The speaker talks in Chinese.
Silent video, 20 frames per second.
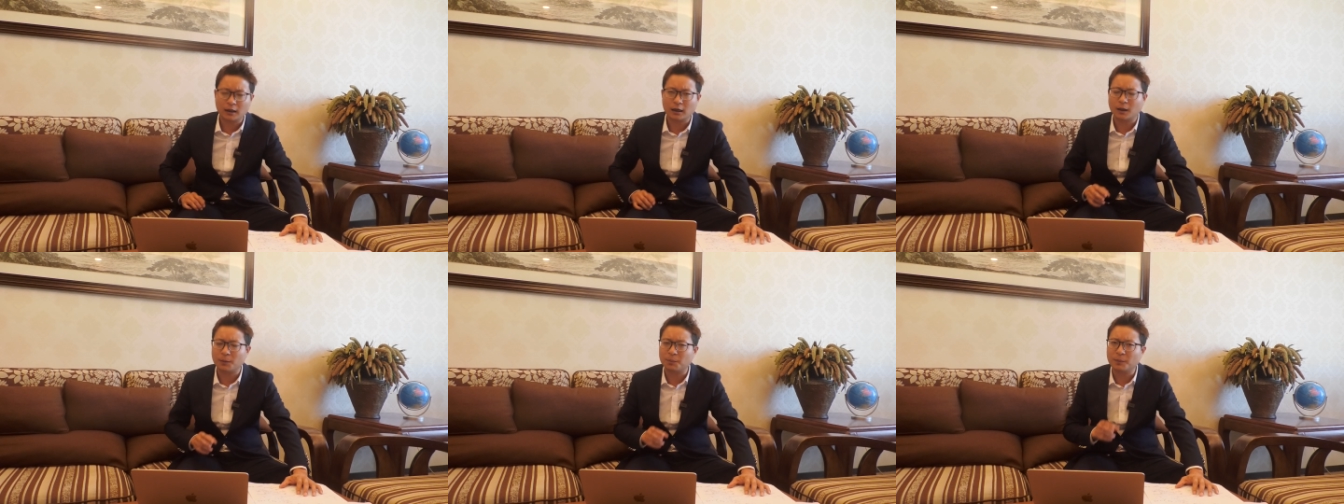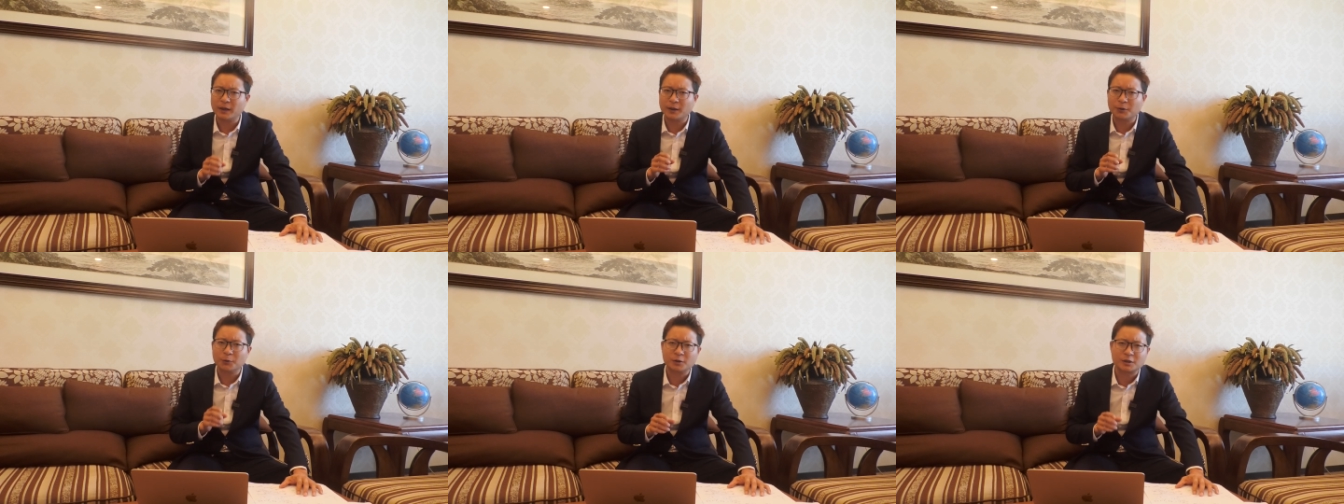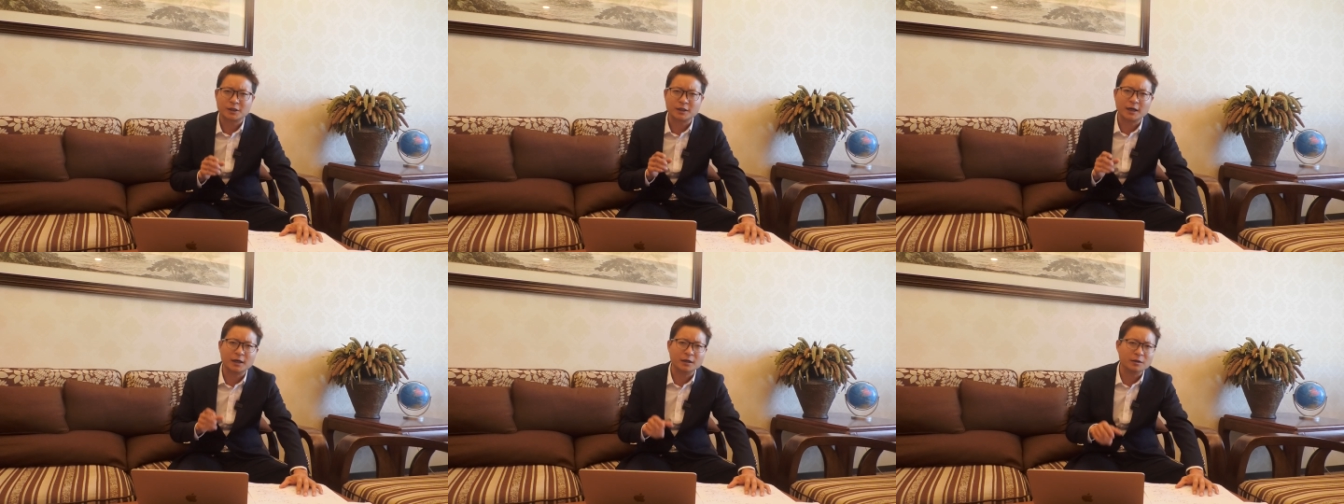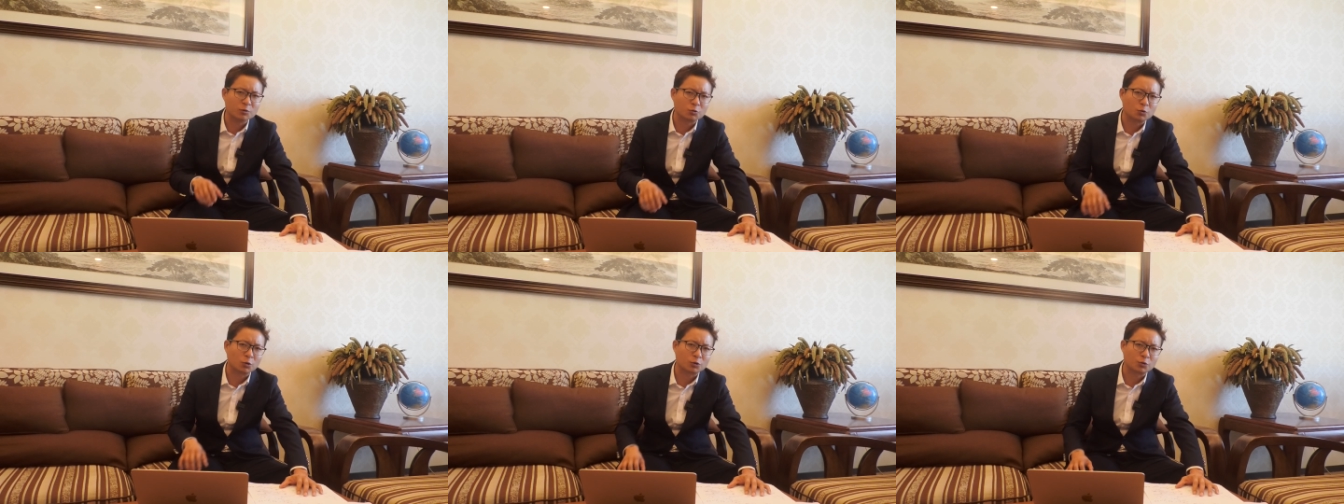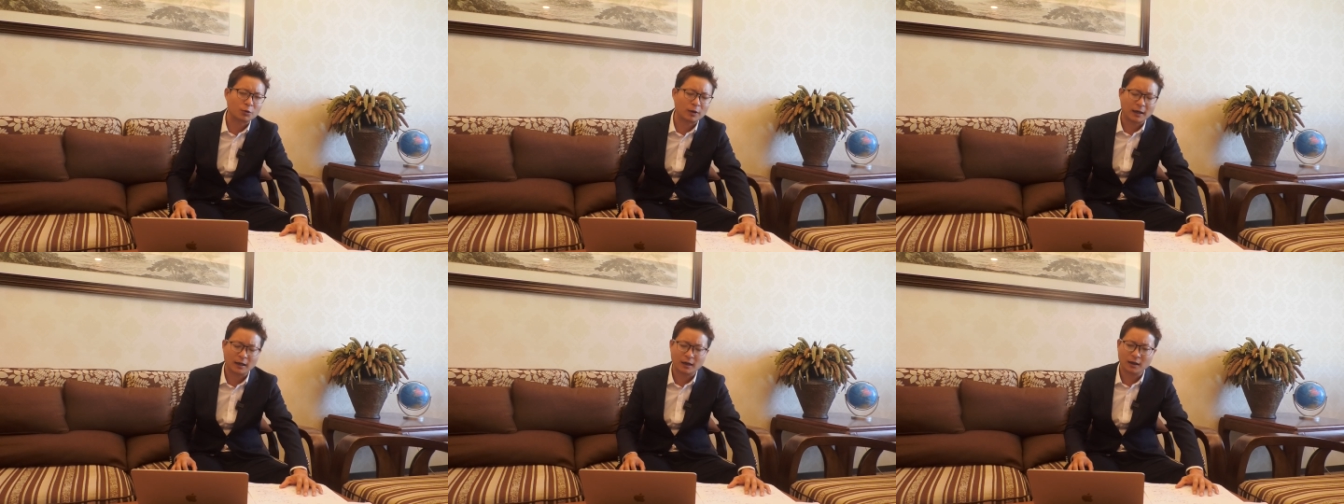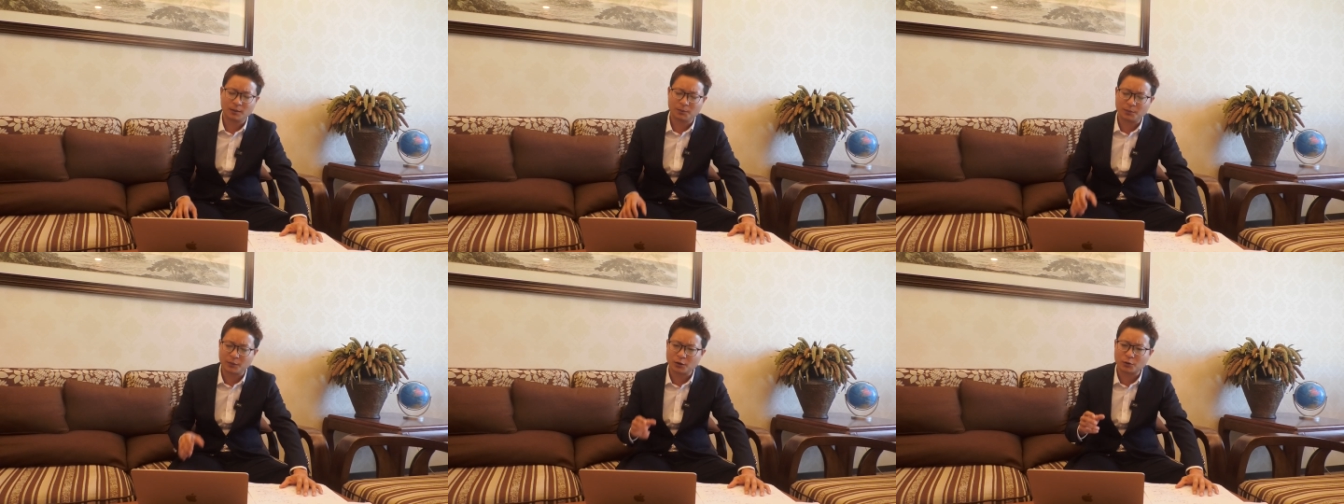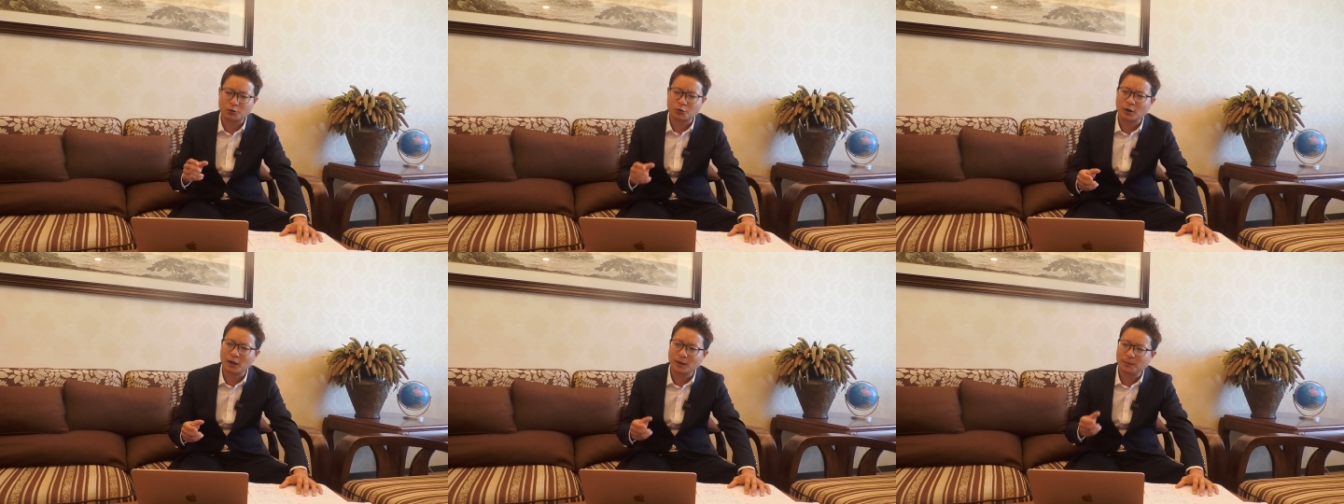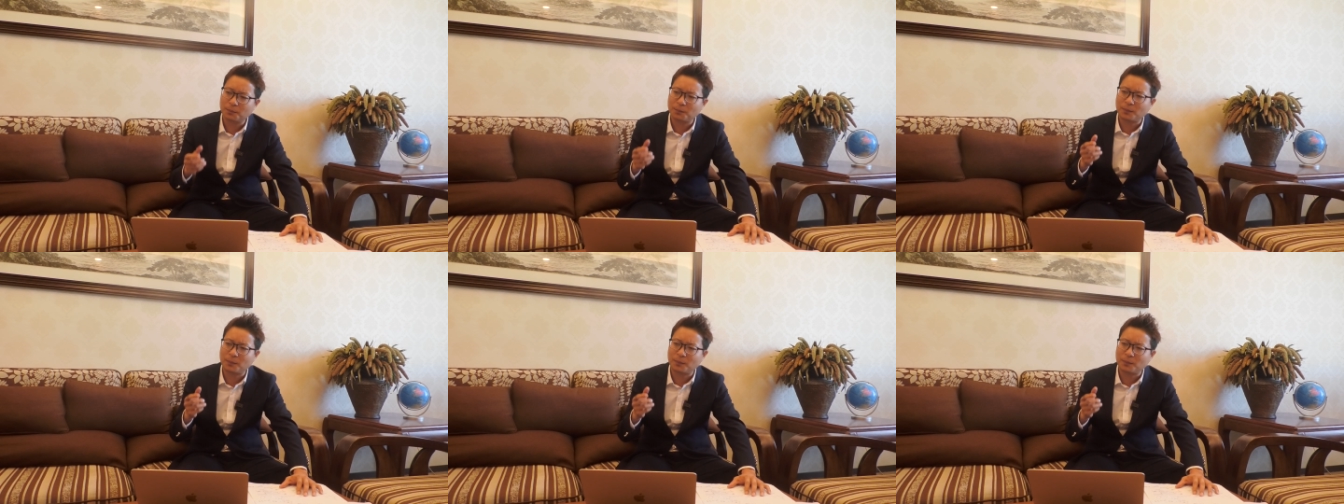啊，美国现在已经做出来了。比如说